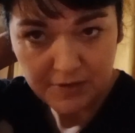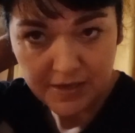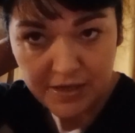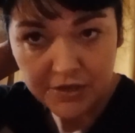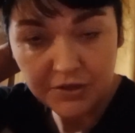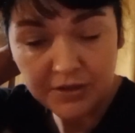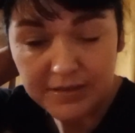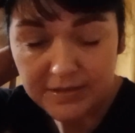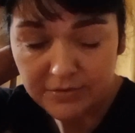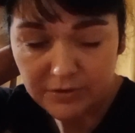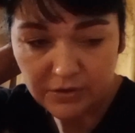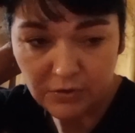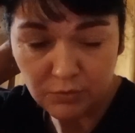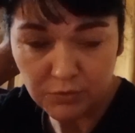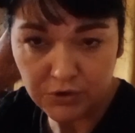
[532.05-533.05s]
Ja jeszcze raz do
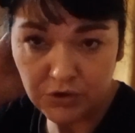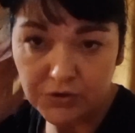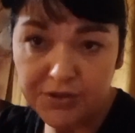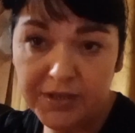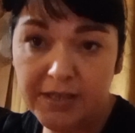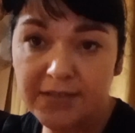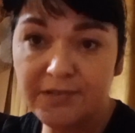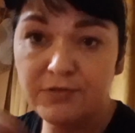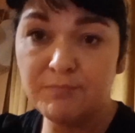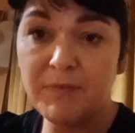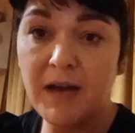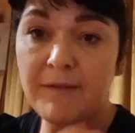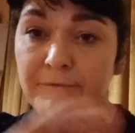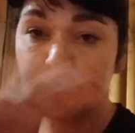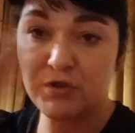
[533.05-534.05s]
tego usiądę. Kiedyś
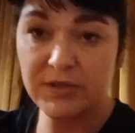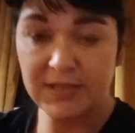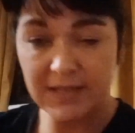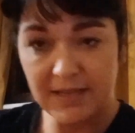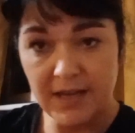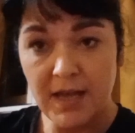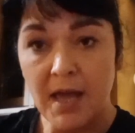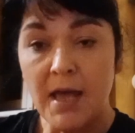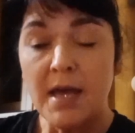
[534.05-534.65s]
miałam wszystkie